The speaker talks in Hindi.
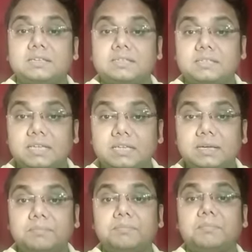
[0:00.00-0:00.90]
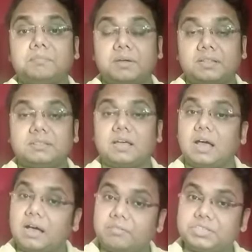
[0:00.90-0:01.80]
संयम बरतना
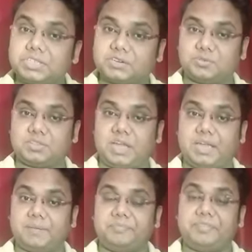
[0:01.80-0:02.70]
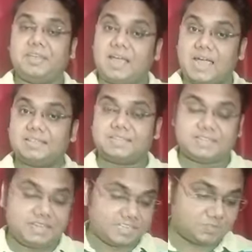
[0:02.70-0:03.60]
आवश्यक होता है आइए
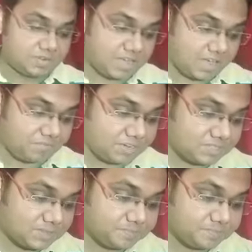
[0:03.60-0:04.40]
देखते हैं नेक्स्ट वन क्या है फ्रेंड्स